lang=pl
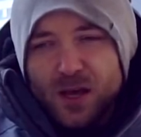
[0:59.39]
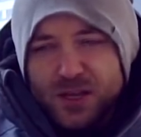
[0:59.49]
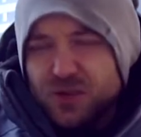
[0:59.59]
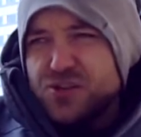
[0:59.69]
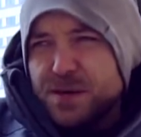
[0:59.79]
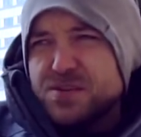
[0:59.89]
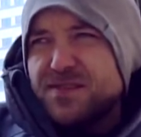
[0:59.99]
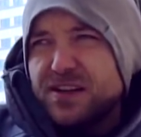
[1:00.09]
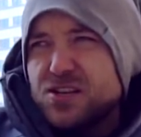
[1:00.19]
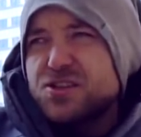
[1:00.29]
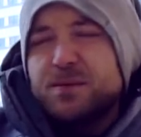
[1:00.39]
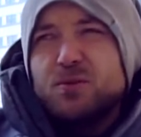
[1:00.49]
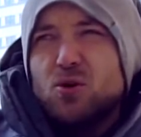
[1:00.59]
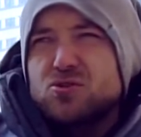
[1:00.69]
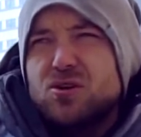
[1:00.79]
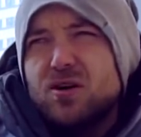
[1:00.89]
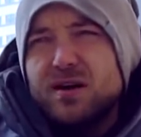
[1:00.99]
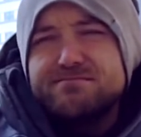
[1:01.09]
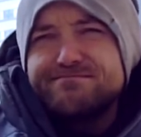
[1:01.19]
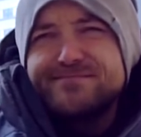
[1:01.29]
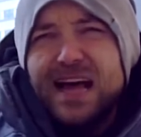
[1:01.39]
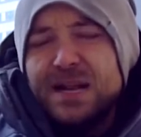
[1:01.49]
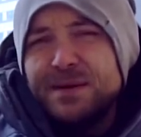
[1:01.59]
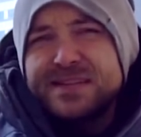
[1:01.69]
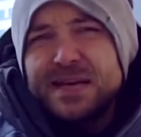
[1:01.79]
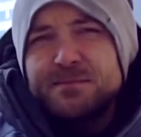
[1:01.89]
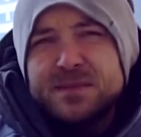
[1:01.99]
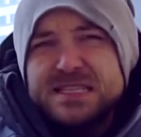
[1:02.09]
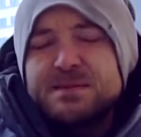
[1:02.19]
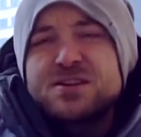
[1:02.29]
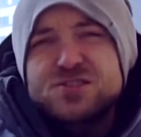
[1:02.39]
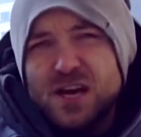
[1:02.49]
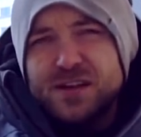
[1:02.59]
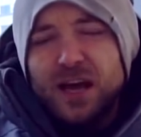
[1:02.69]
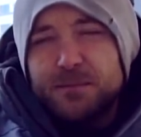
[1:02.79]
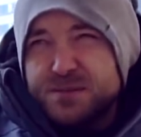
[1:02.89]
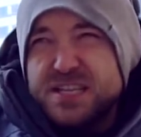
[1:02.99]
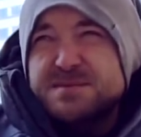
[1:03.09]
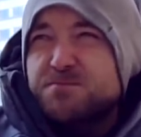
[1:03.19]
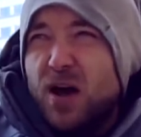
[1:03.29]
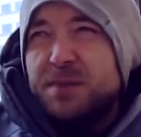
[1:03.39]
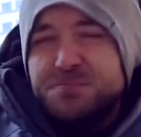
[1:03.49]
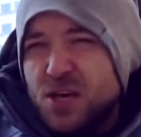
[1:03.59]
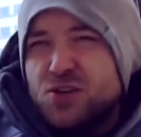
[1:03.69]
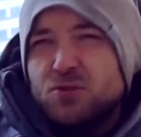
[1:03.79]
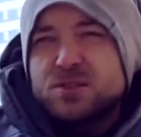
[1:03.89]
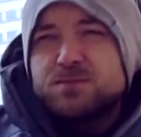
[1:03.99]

I sądziłem, że faktycznie było to elementem zmęczenia przez ponad miesiąc